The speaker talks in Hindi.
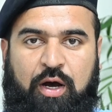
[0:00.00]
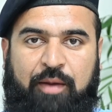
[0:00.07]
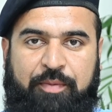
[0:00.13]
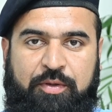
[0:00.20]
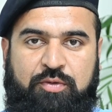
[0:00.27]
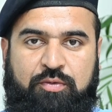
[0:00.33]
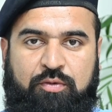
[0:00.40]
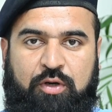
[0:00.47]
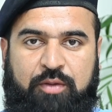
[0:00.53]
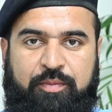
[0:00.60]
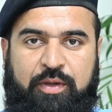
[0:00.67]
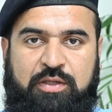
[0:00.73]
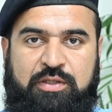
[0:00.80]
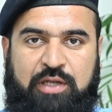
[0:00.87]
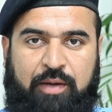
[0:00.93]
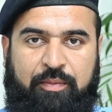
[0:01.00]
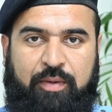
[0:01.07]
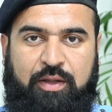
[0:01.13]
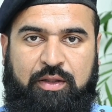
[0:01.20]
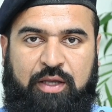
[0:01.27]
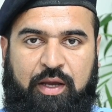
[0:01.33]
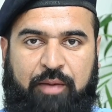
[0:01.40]
आप इस सूरत में
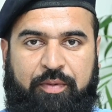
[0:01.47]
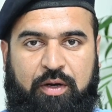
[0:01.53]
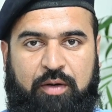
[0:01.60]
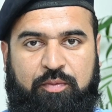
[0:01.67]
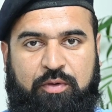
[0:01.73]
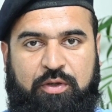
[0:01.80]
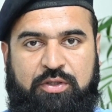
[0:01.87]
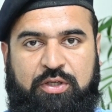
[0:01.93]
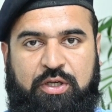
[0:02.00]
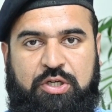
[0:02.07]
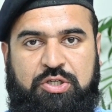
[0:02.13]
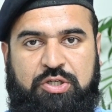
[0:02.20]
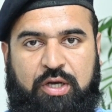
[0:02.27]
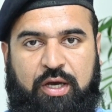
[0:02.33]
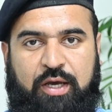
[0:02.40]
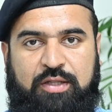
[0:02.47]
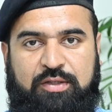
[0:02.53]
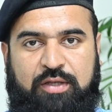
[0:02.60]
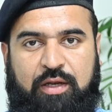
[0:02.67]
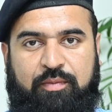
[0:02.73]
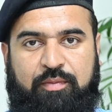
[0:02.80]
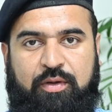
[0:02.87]
इस्लामाबाद कैपिटल पुलिस के शिकायत
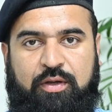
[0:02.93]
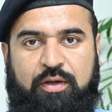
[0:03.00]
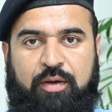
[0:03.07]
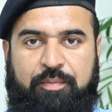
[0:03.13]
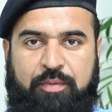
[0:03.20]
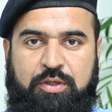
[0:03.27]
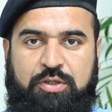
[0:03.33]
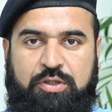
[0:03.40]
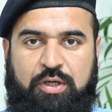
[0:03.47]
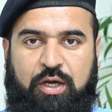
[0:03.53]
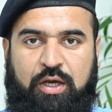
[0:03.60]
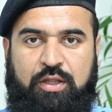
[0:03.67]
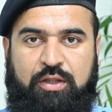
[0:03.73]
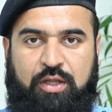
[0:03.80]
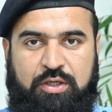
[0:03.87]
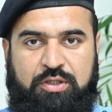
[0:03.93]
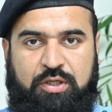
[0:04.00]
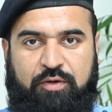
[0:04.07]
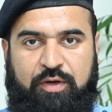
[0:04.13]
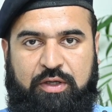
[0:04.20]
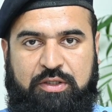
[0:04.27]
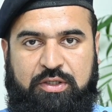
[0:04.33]
सेल में अपनी शिकायत दर्ज
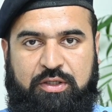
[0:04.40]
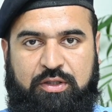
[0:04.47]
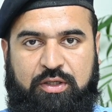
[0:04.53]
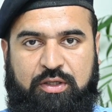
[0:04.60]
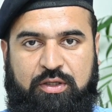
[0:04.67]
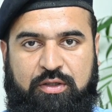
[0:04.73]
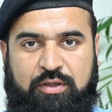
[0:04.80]
करवा सकते हैं